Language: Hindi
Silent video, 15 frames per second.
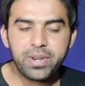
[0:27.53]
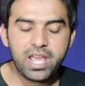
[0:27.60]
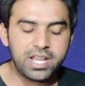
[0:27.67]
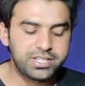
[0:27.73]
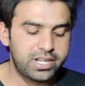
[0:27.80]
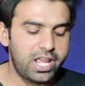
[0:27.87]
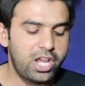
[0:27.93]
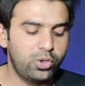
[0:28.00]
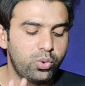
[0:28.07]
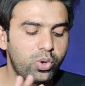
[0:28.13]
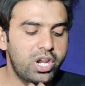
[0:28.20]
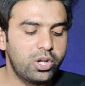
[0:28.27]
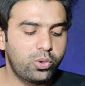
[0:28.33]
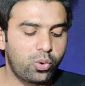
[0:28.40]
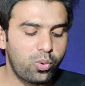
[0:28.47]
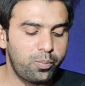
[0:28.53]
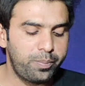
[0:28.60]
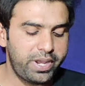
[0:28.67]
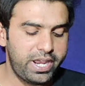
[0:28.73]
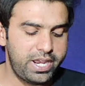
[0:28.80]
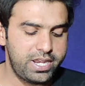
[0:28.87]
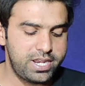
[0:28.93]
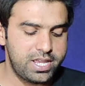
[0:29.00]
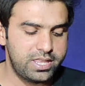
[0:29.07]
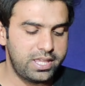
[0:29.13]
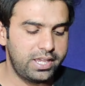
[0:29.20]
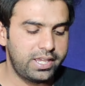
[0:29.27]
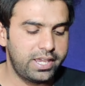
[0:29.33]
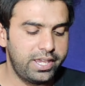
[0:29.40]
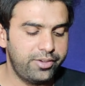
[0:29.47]
आपने आ जाना है गूगल क्रोम पे ये
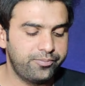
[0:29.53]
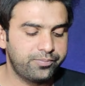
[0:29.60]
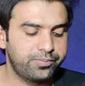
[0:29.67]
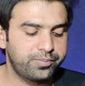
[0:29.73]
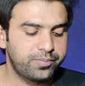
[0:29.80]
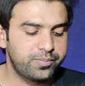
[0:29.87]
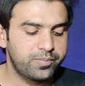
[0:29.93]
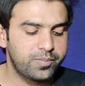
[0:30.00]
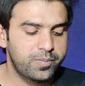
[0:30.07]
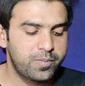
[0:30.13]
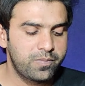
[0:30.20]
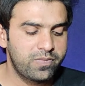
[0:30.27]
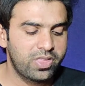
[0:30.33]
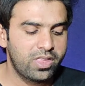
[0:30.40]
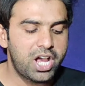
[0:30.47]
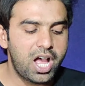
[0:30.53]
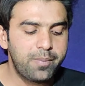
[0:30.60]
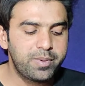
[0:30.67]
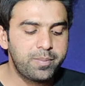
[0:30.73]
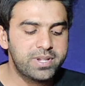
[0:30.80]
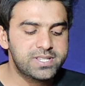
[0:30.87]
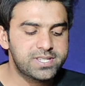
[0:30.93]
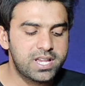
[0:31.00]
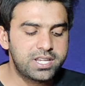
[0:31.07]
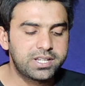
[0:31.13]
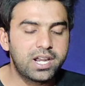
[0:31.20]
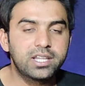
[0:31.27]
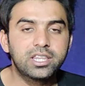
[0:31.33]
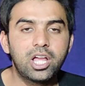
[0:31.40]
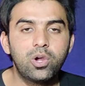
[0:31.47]
देखें यहाँ पे मैं सर्च
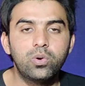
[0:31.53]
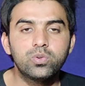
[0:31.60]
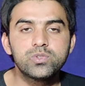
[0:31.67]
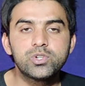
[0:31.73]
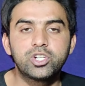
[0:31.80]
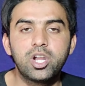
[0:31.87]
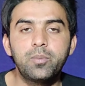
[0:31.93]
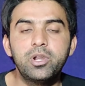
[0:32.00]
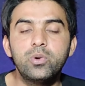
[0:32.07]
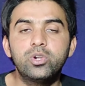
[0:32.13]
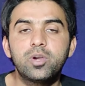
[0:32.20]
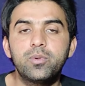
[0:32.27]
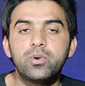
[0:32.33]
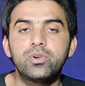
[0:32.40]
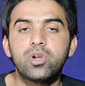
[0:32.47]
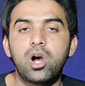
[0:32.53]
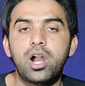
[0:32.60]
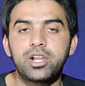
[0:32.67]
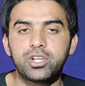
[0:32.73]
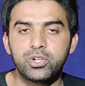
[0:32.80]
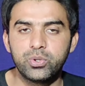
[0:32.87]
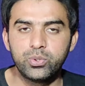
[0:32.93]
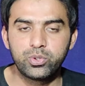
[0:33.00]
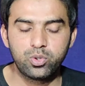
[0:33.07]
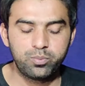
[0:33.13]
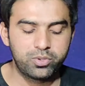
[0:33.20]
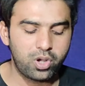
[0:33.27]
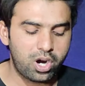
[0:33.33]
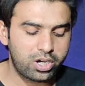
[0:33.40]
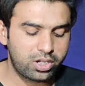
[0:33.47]
करता हूँ
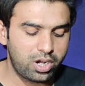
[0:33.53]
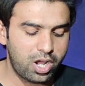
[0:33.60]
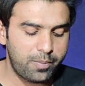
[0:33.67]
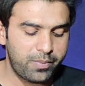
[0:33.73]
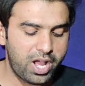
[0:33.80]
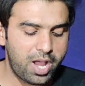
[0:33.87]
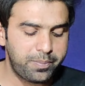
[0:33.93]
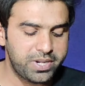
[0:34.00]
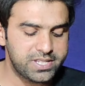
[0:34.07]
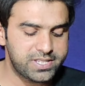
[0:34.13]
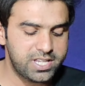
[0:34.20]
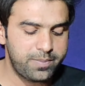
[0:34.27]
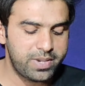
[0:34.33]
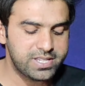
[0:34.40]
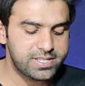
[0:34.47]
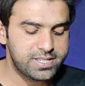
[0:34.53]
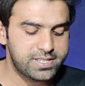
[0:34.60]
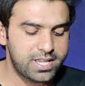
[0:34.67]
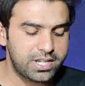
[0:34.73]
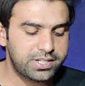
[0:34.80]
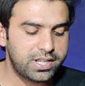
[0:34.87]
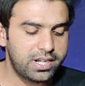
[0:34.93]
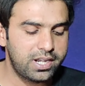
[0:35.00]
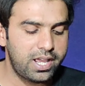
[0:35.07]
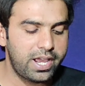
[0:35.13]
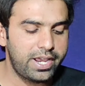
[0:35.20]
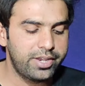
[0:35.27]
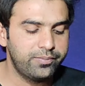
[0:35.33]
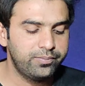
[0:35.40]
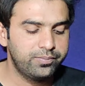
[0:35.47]
www.youtube.com आपने सेम ऐसे सर्च करना
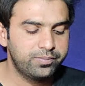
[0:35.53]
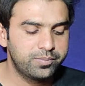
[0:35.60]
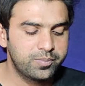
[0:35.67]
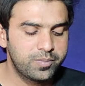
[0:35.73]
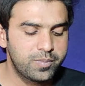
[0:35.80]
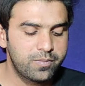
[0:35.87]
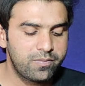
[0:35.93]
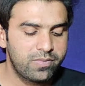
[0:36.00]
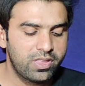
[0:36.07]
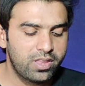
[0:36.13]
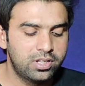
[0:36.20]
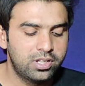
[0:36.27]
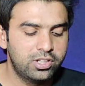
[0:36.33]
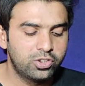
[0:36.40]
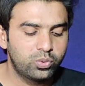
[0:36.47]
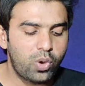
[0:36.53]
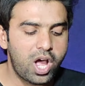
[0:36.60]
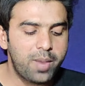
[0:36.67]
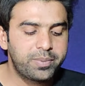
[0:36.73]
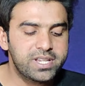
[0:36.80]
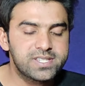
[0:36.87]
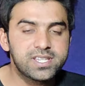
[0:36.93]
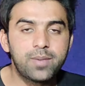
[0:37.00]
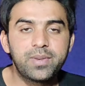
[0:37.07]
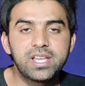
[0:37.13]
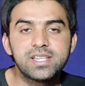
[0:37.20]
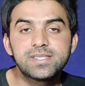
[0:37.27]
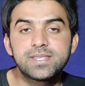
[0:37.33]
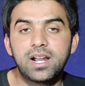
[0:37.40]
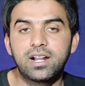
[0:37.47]
है तो आपके सामने
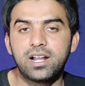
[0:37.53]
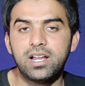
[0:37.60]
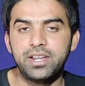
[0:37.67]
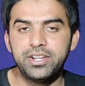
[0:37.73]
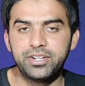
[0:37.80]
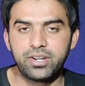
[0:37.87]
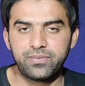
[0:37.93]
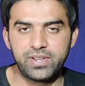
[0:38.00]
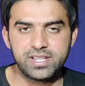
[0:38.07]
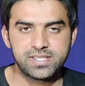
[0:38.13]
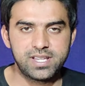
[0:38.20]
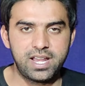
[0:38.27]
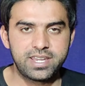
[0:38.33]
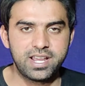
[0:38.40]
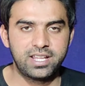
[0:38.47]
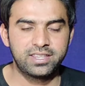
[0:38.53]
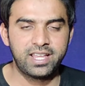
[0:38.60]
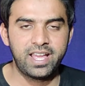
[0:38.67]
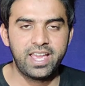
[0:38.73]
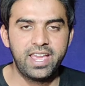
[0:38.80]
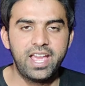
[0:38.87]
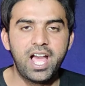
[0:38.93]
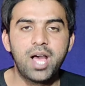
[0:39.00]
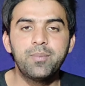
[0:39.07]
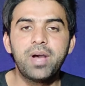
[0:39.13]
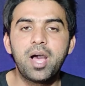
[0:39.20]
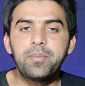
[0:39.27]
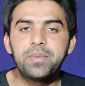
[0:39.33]
इस तरह का इंटरफेस आ जाता है अब